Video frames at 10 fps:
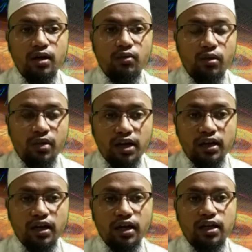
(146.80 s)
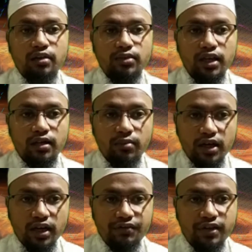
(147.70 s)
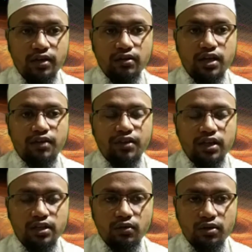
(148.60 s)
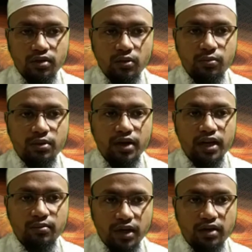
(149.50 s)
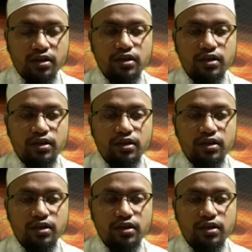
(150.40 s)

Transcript: ওমা আনাল কালিল মিনাল মা আফানা আফানা তওয়াব্বা বিমা ইল বাহ